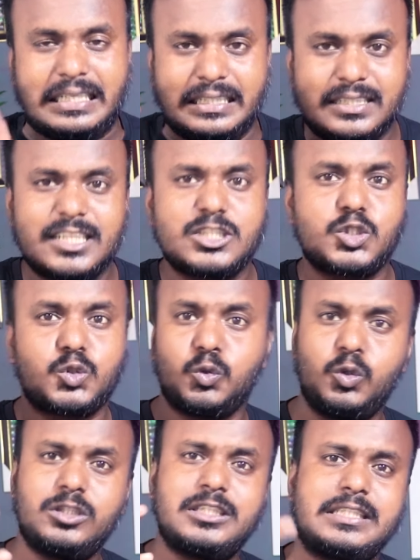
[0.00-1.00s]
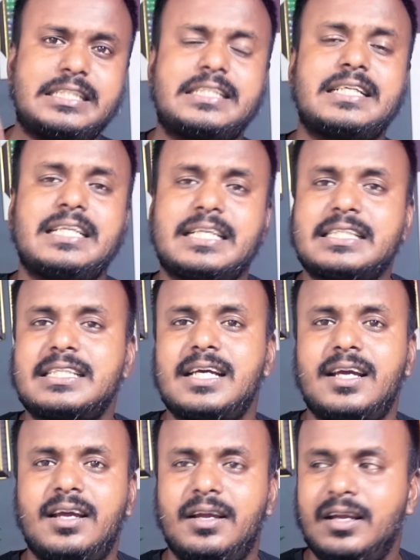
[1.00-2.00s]
इनके सोच जिस तरीके
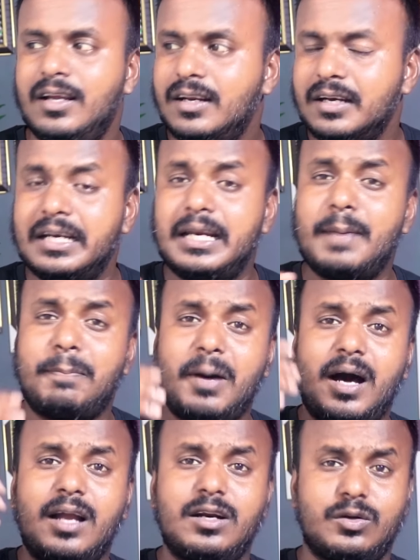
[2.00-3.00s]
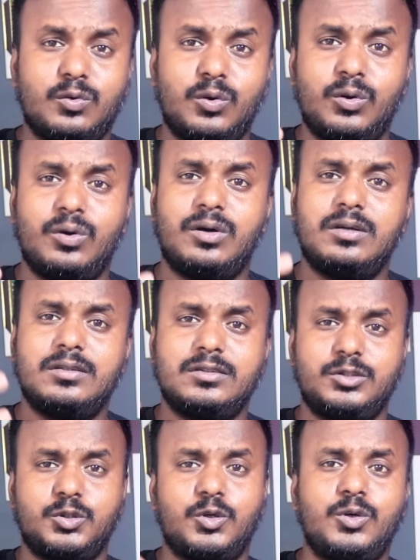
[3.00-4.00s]
से नेपाल को
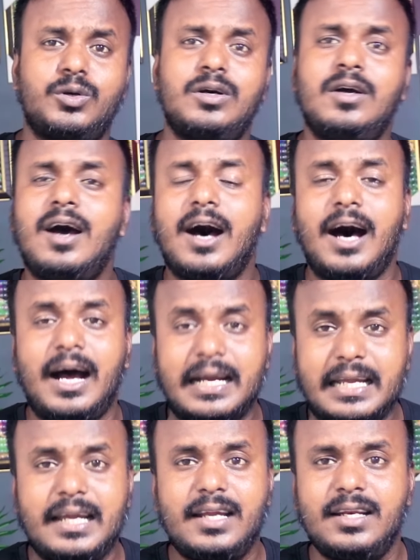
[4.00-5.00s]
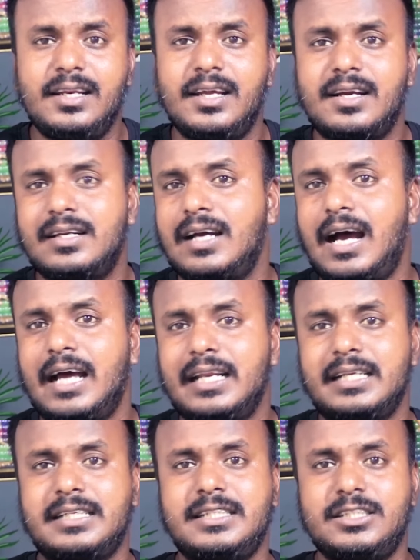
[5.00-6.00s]
जो आगे लेकर
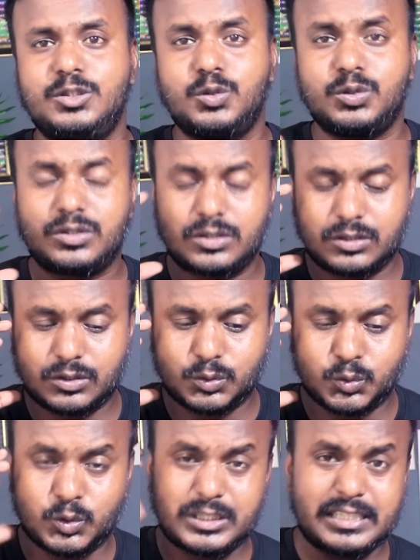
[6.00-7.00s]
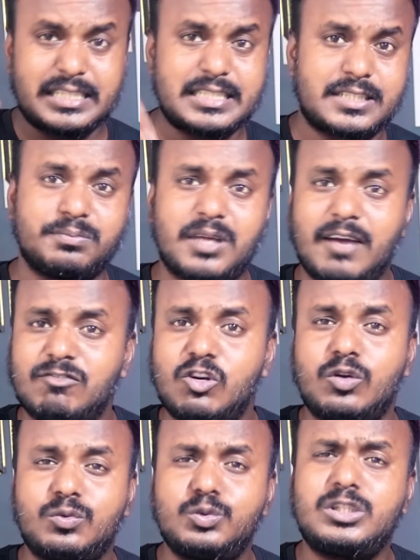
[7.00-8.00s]
आने की जो सोचने की क्षमता है
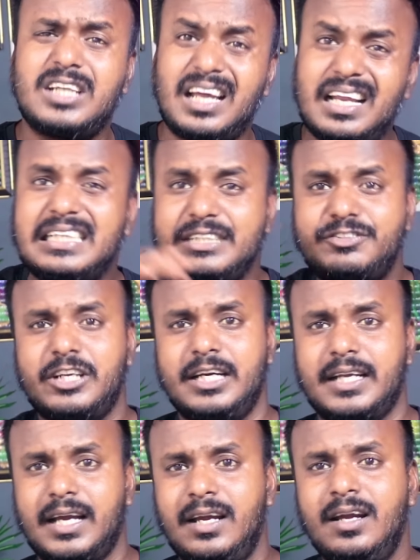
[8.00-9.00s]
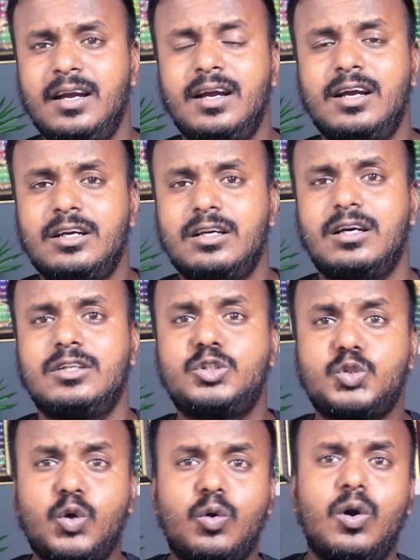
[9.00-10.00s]
वो कुछ अलग डिफरेंट है
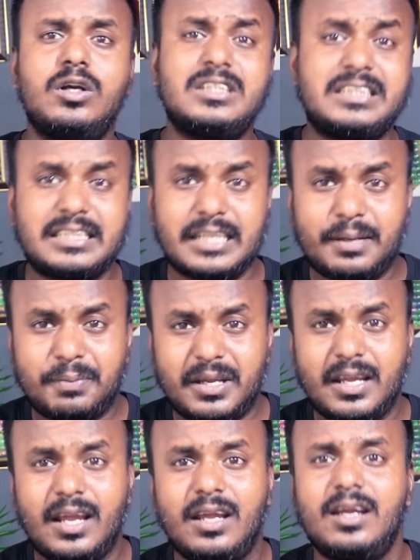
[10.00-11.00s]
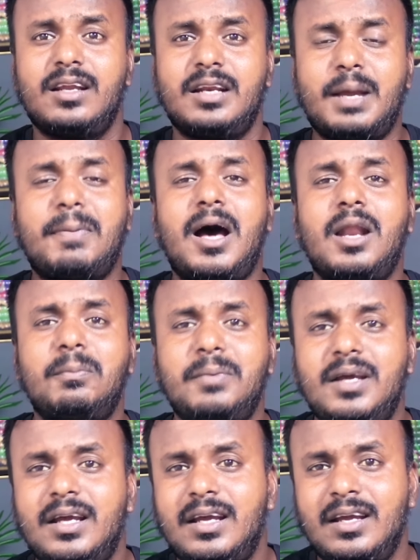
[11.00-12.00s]
सो कॉल्ड जितने भी नेपाल
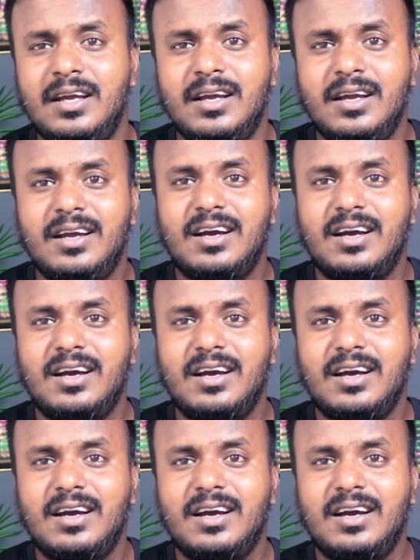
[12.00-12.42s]
में